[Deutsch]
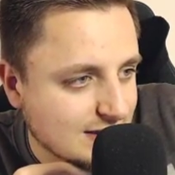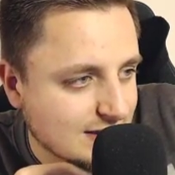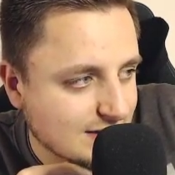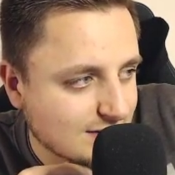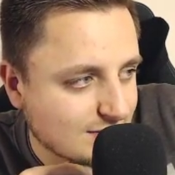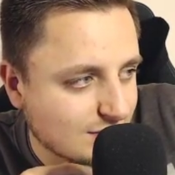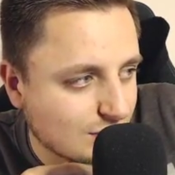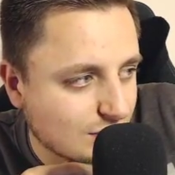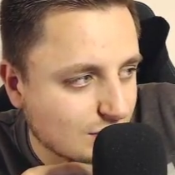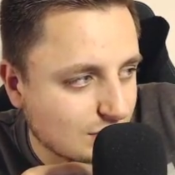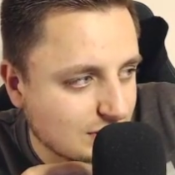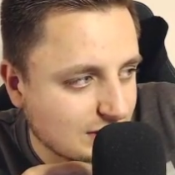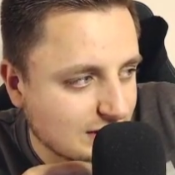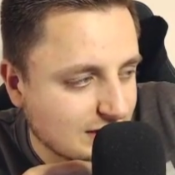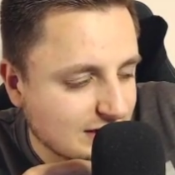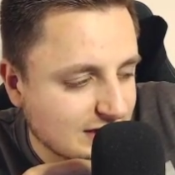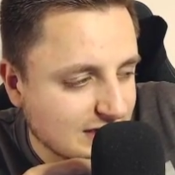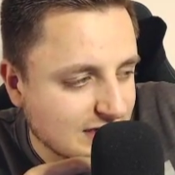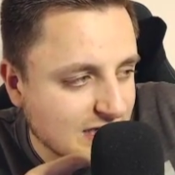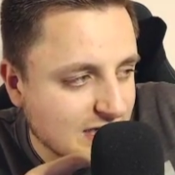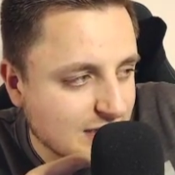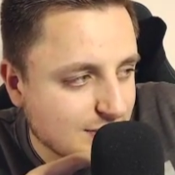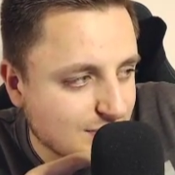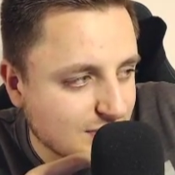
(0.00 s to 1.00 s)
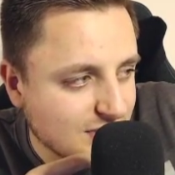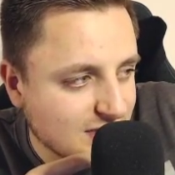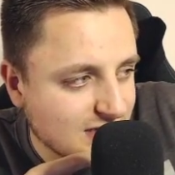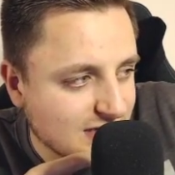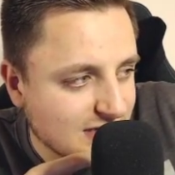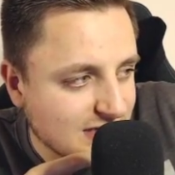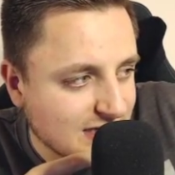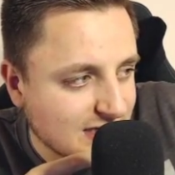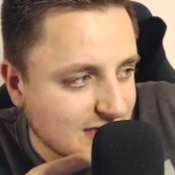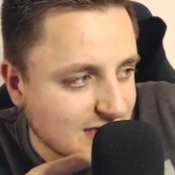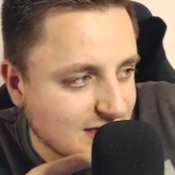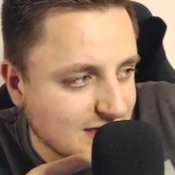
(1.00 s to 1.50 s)
oder eben
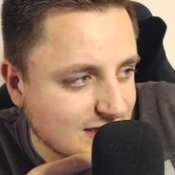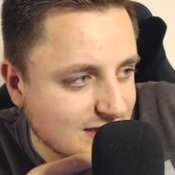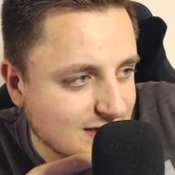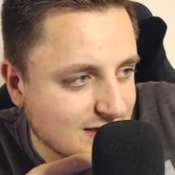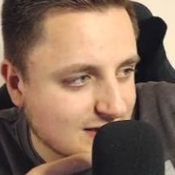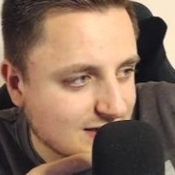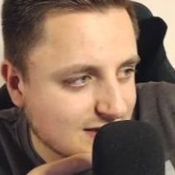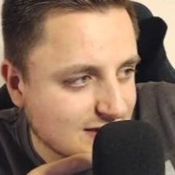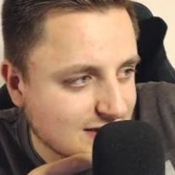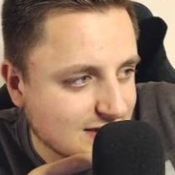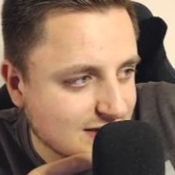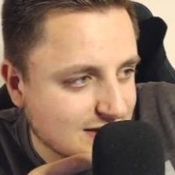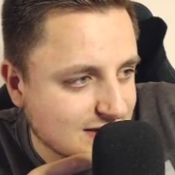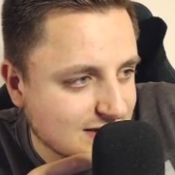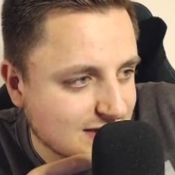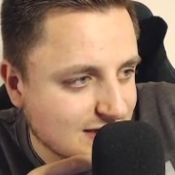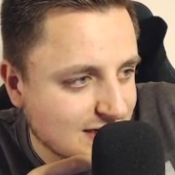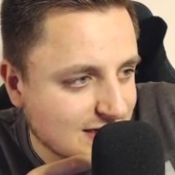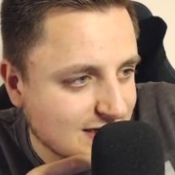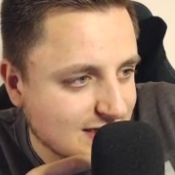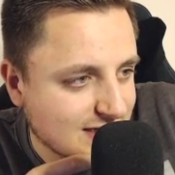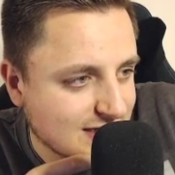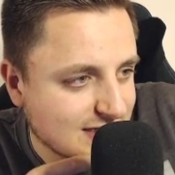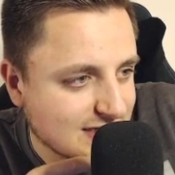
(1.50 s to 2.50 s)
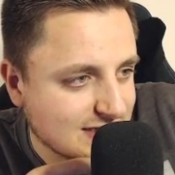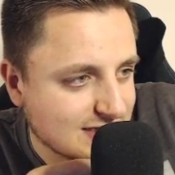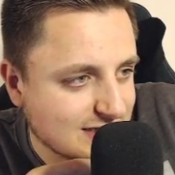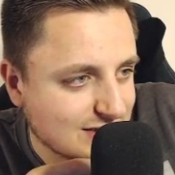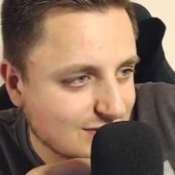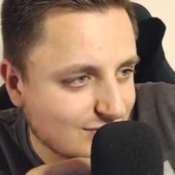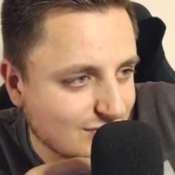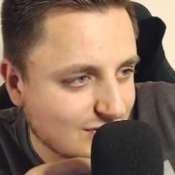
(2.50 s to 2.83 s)
nicht? Da ist